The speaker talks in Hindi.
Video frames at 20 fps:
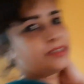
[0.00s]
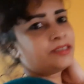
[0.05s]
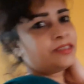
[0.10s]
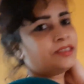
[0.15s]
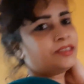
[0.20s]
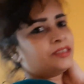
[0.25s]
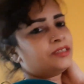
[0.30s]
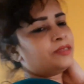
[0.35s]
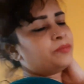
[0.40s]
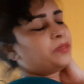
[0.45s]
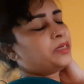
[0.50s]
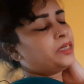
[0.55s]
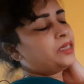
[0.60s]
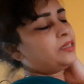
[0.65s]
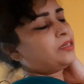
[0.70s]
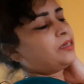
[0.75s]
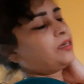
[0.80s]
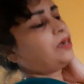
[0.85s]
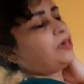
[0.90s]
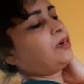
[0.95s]
आज मैं
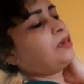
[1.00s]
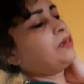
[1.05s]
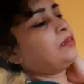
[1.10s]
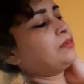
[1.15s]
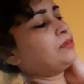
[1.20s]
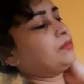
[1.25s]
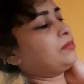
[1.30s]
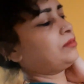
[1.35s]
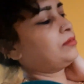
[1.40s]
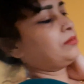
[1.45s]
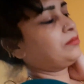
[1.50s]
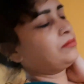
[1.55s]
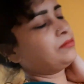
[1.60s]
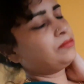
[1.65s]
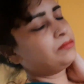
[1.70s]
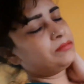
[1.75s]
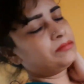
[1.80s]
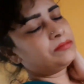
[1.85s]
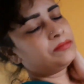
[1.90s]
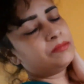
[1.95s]
ना
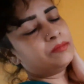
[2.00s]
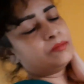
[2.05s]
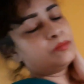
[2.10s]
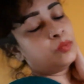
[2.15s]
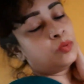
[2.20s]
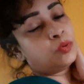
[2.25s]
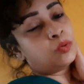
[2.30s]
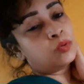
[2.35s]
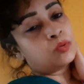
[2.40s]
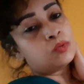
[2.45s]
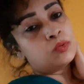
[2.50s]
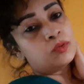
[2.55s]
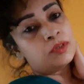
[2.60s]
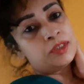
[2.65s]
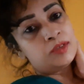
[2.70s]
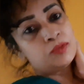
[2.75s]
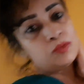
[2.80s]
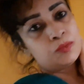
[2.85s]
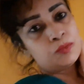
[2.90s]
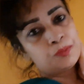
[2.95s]
बोर हो
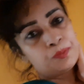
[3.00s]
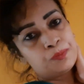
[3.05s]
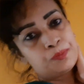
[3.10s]
गई हूँ